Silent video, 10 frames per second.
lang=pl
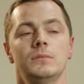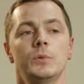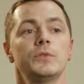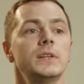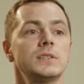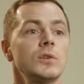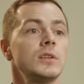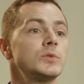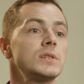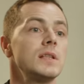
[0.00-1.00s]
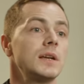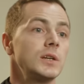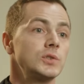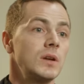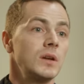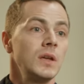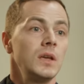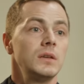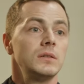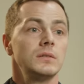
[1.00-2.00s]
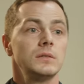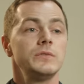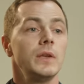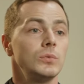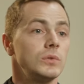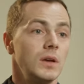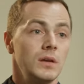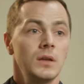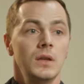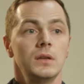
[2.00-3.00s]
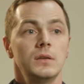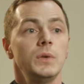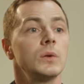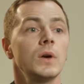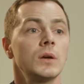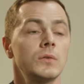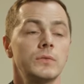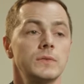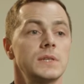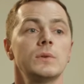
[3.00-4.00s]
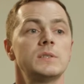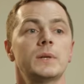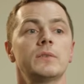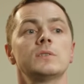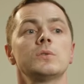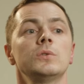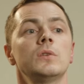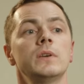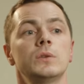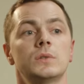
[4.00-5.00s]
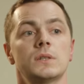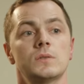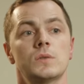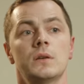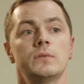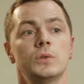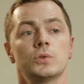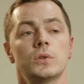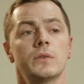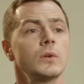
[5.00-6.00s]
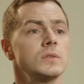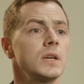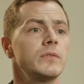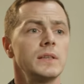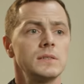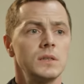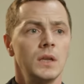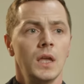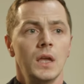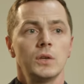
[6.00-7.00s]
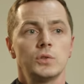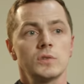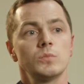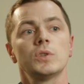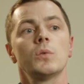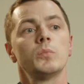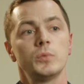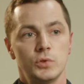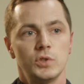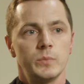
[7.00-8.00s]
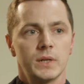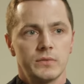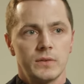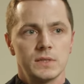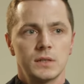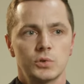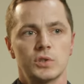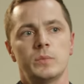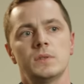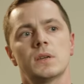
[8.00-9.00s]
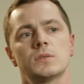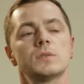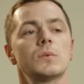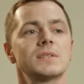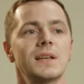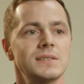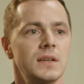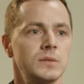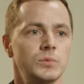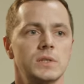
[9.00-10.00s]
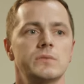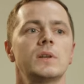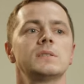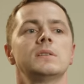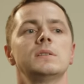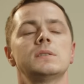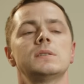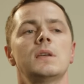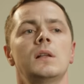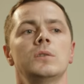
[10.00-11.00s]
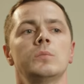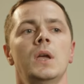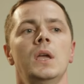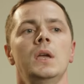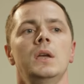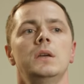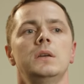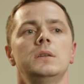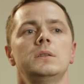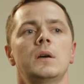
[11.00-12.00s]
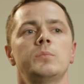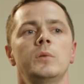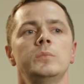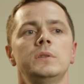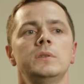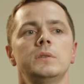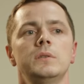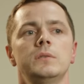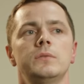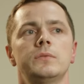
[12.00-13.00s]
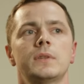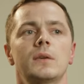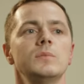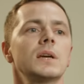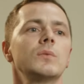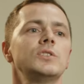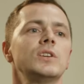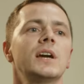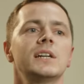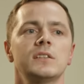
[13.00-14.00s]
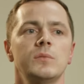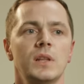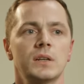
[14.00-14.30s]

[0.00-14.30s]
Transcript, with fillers: potwierdzone przez lekarza y, z Wielunia, biegłego w całej sprawie sądowej, która została wytoczona. W konsekwencji ksiądz musiał opuścić parafię w Starokrzepicach. Został skazany przez władzę decyzjalną y, na pobyt w takim zakładzie karnym dla